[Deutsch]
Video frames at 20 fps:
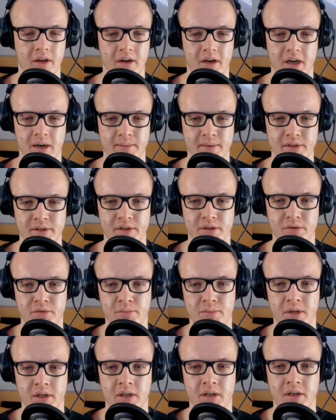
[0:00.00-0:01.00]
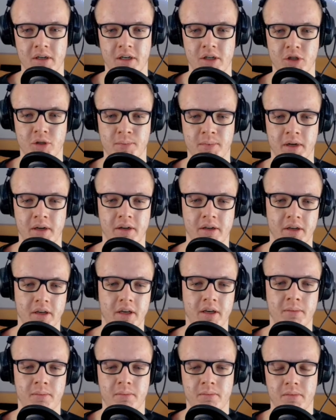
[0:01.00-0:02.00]
Kann man sich super entspannt
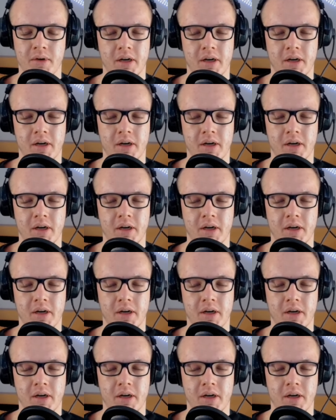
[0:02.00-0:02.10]
geben,